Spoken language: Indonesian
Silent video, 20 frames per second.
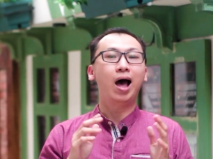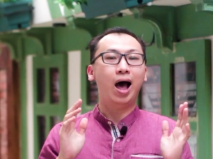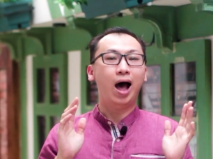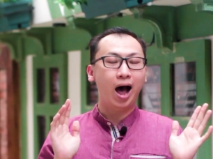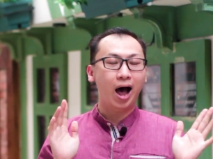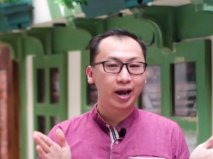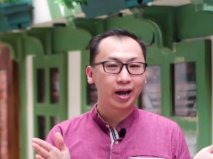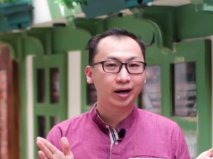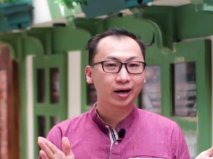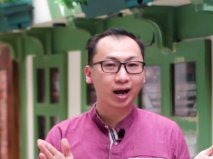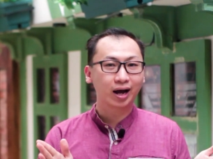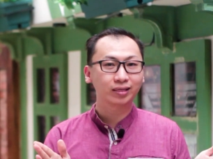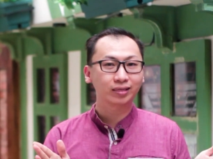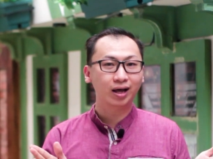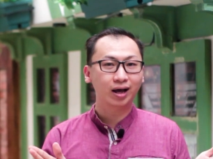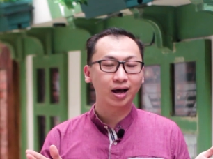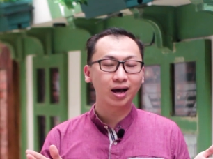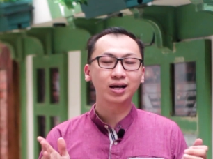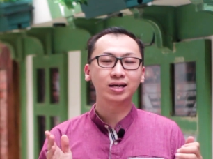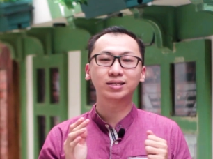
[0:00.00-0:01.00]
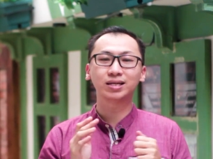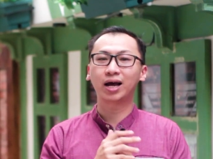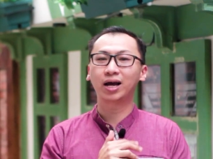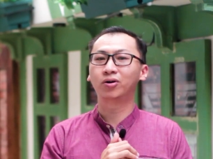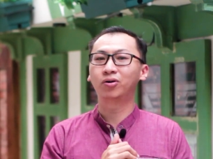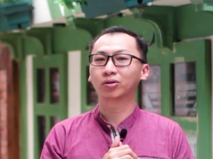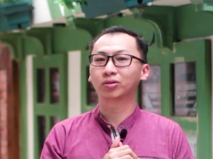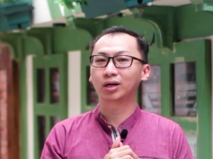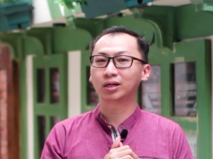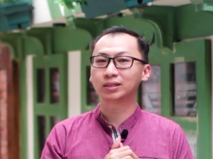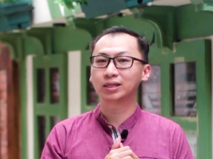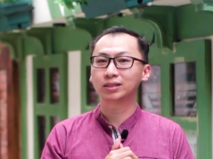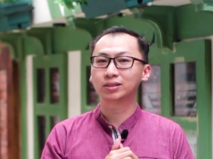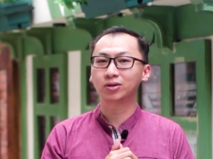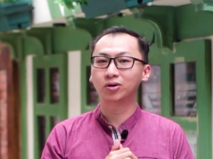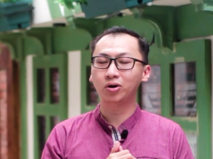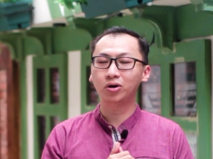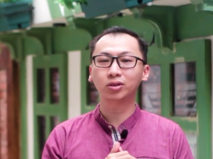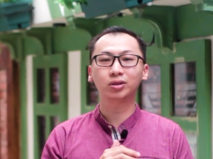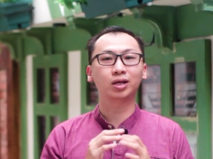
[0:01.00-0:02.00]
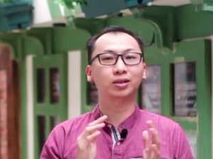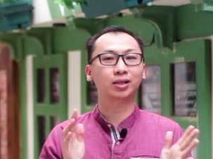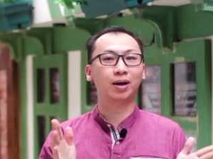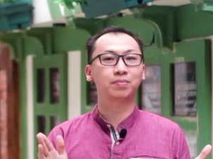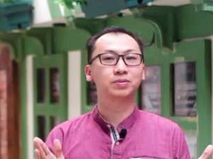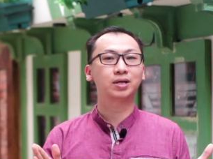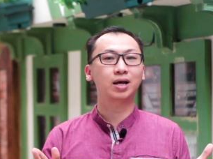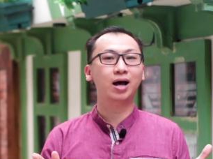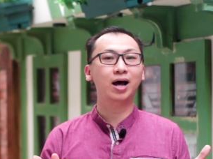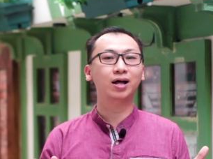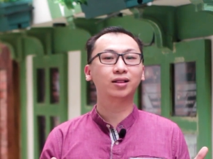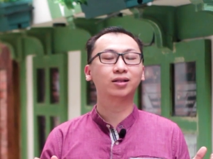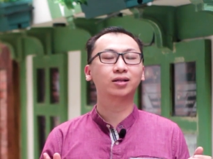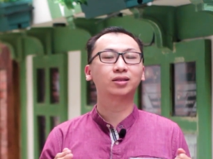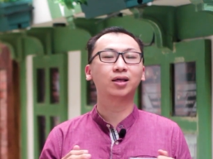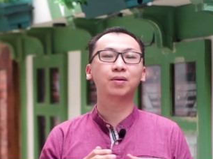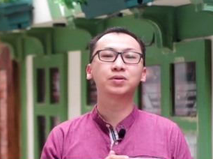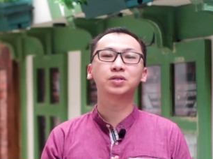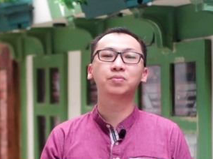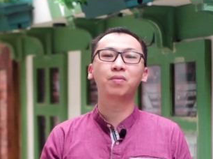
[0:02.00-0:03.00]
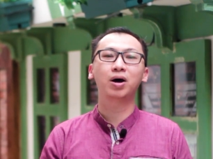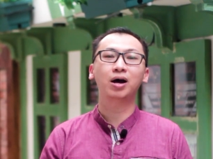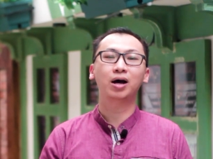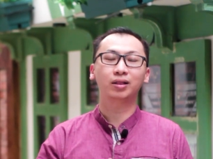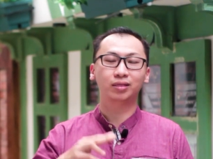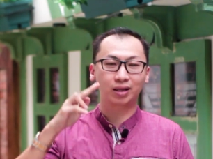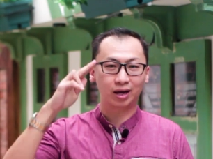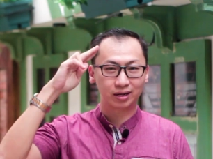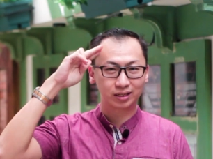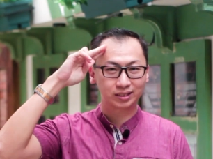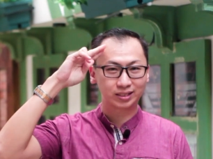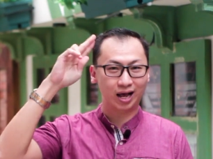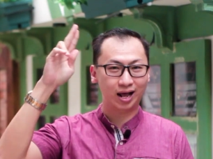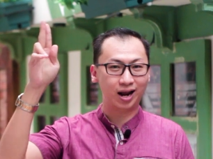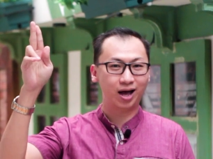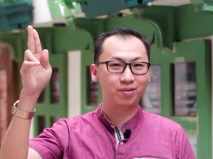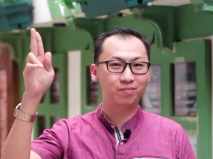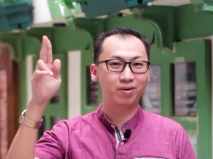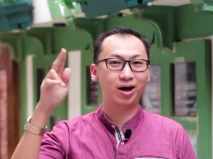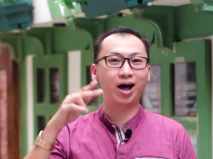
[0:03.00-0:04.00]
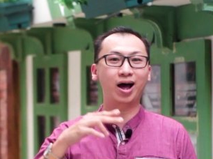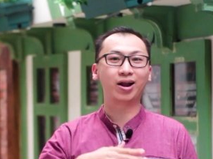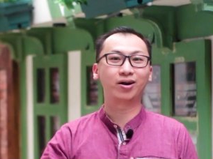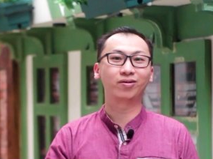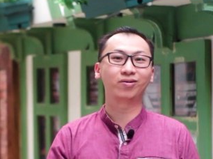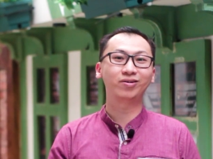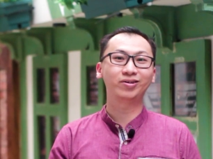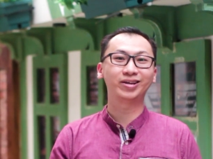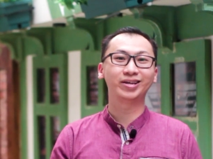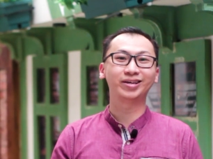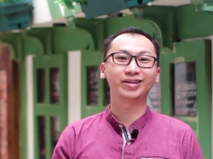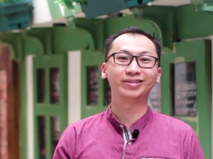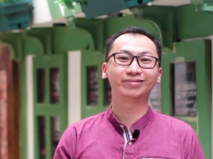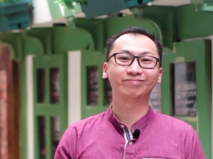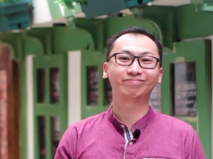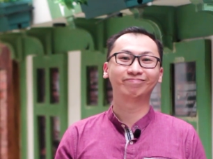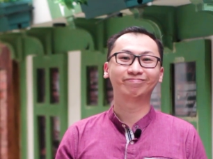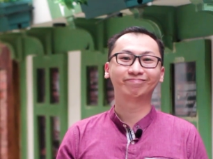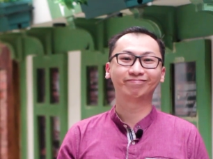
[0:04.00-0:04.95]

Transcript: Akhir kata, saya Dr. Seso, tetap sehat, tetap semangat, dan salam andrologi.